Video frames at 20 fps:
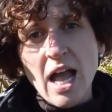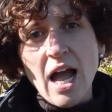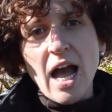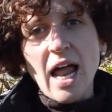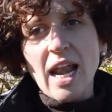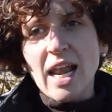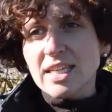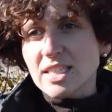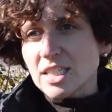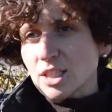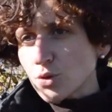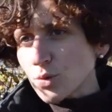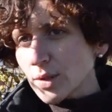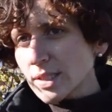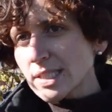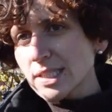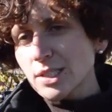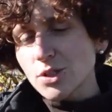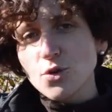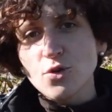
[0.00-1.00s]
alla
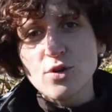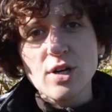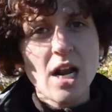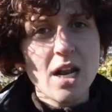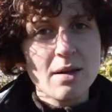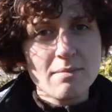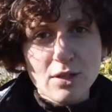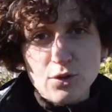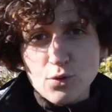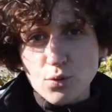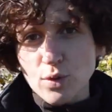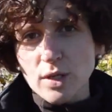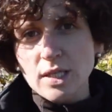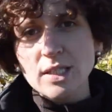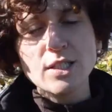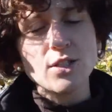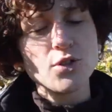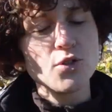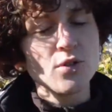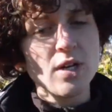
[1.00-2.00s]
situazione alla
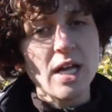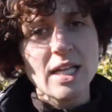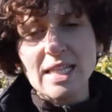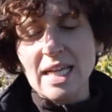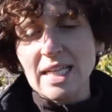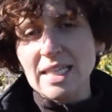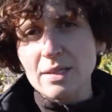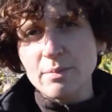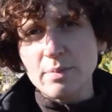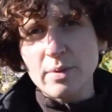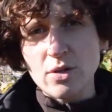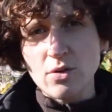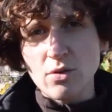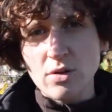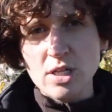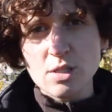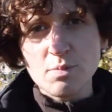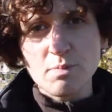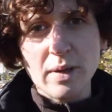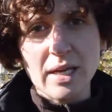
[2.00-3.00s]
maturazione a tanti
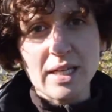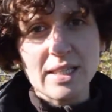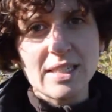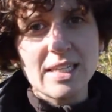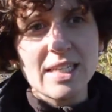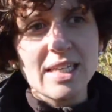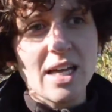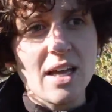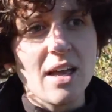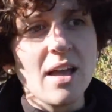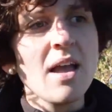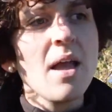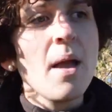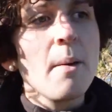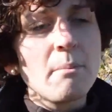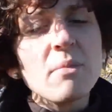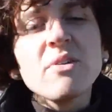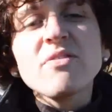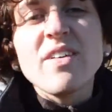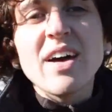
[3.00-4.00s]
piccoli aspetti che
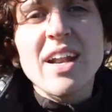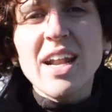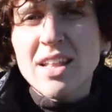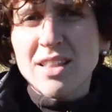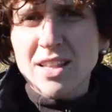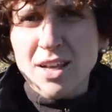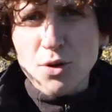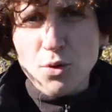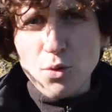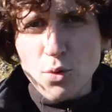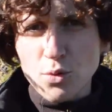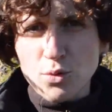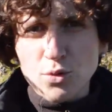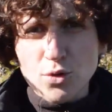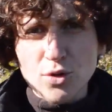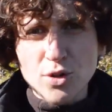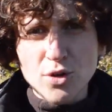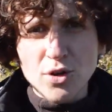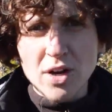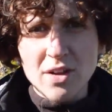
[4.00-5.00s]
mi fa rendere
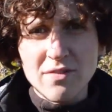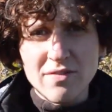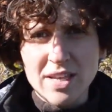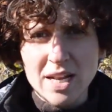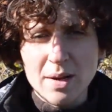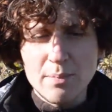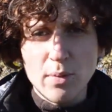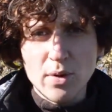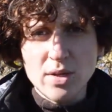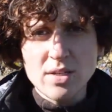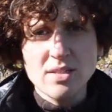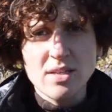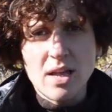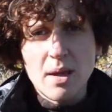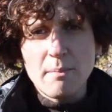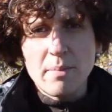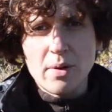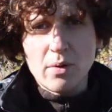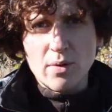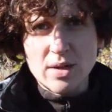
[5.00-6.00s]
conto di non avere poi
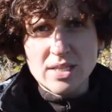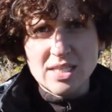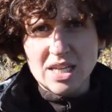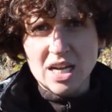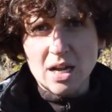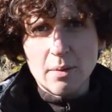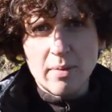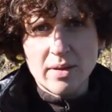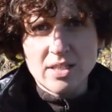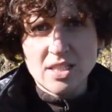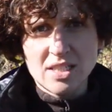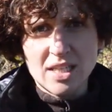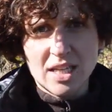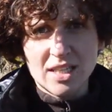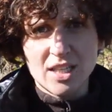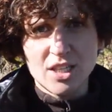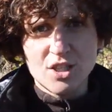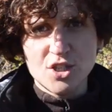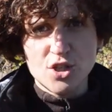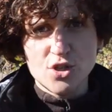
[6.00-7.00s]
sempre questa capacità
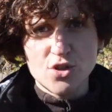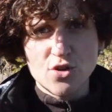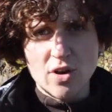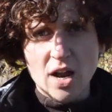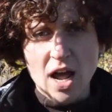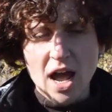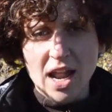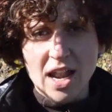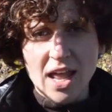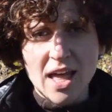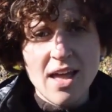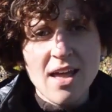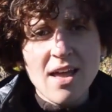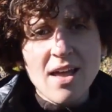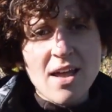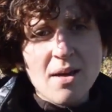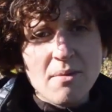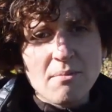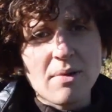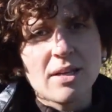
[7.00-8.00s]
decisionale
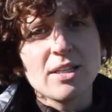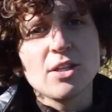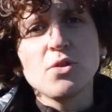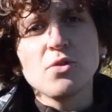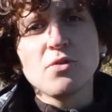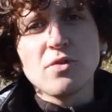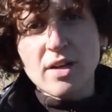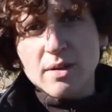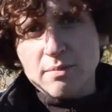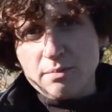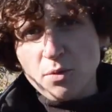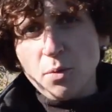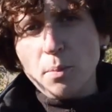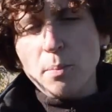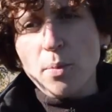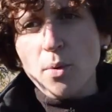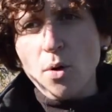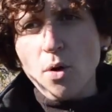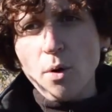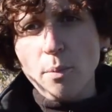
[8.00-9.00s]
ma di dovermi un
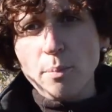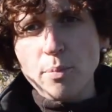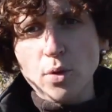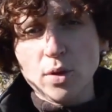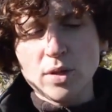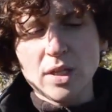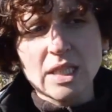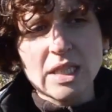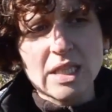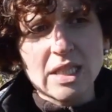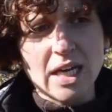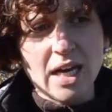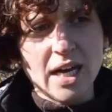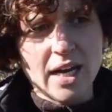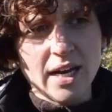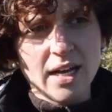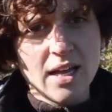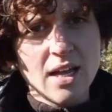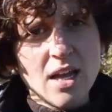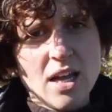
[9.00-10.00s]
po' più
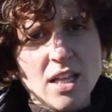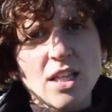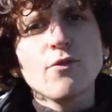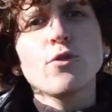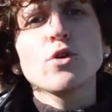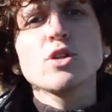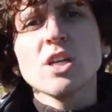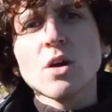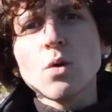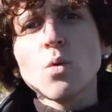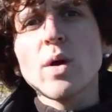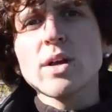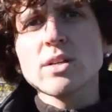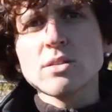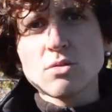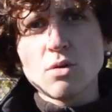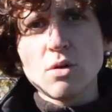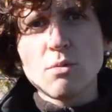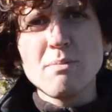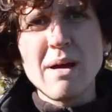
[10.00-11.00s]
adattare e forse è
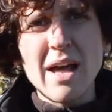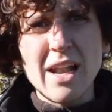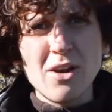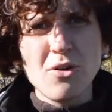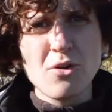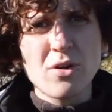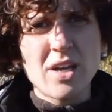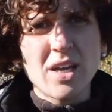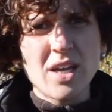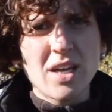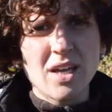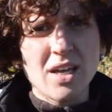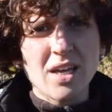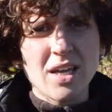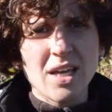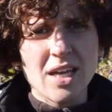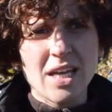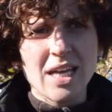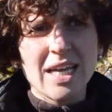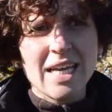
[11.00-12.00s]
questo il bello
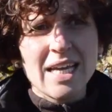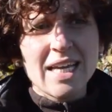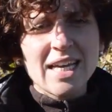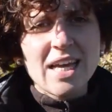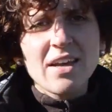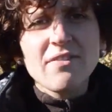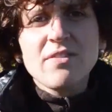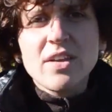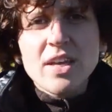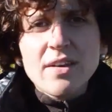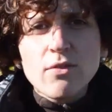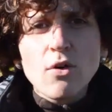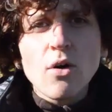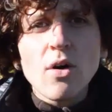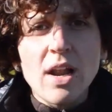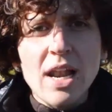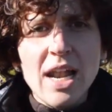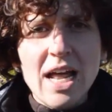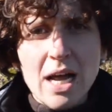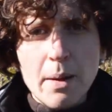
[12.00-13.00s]
che, che
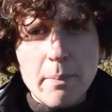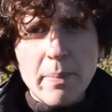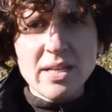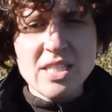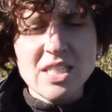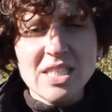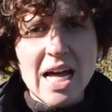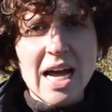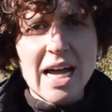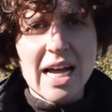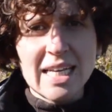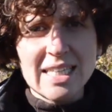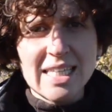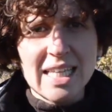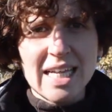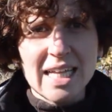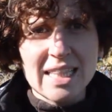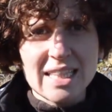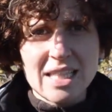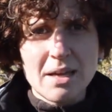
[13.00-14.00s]
vivo la capacità anche di
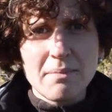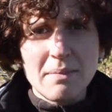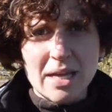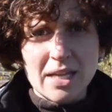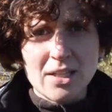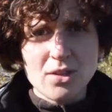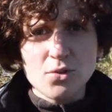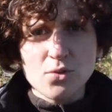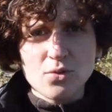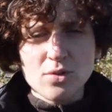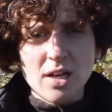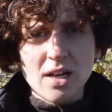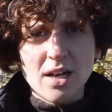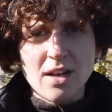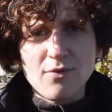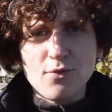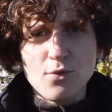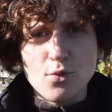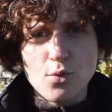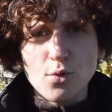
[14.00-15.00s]
adattamento nel
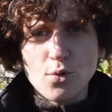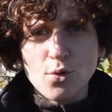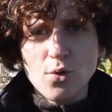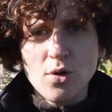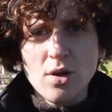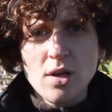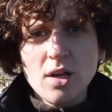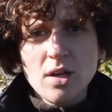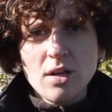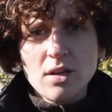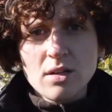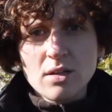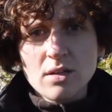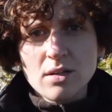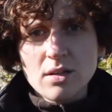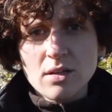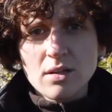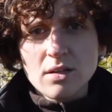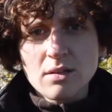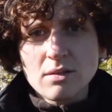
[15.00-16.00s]
lavoro
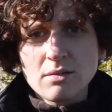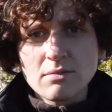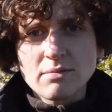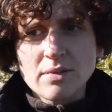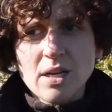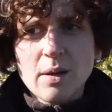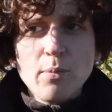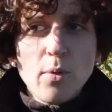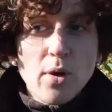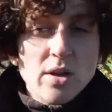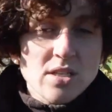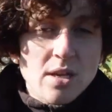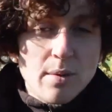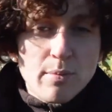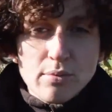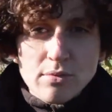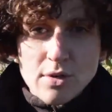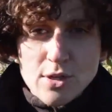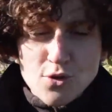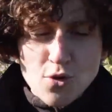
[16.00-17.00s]
eh, che poi è
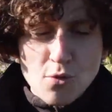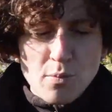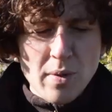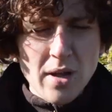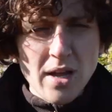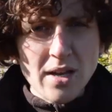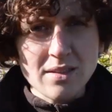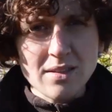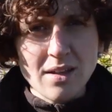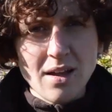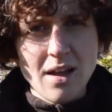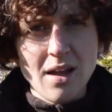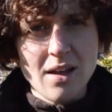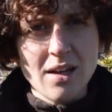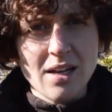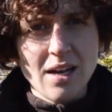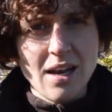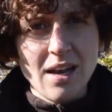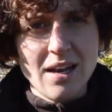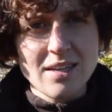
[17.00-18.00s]
sempre una scoperta
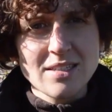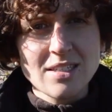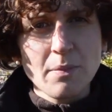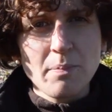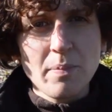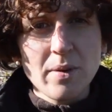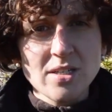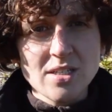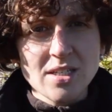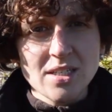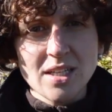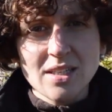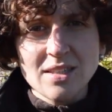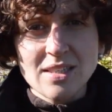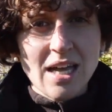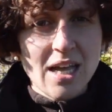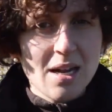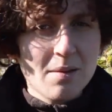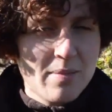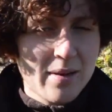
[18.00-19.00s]
il sapersi
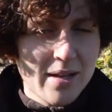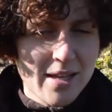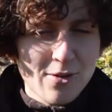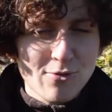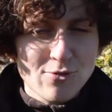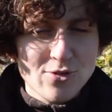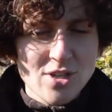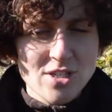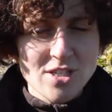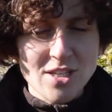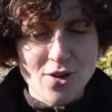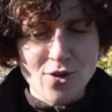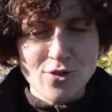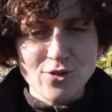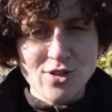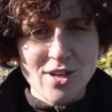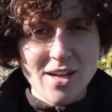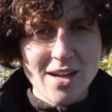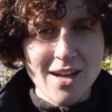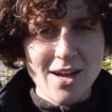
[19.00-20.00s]
adattare perché non si sa
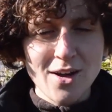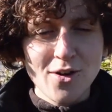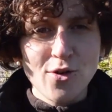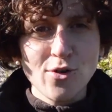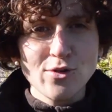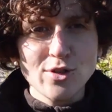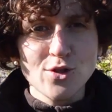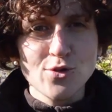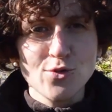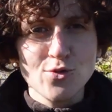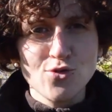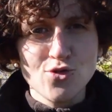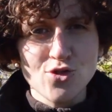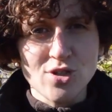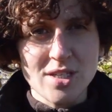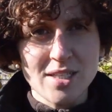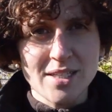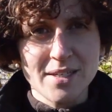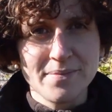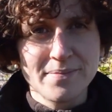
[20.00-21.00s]
cosa, cosa
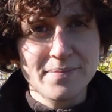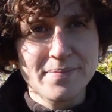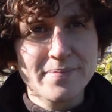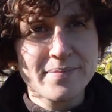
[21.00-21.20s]
succede.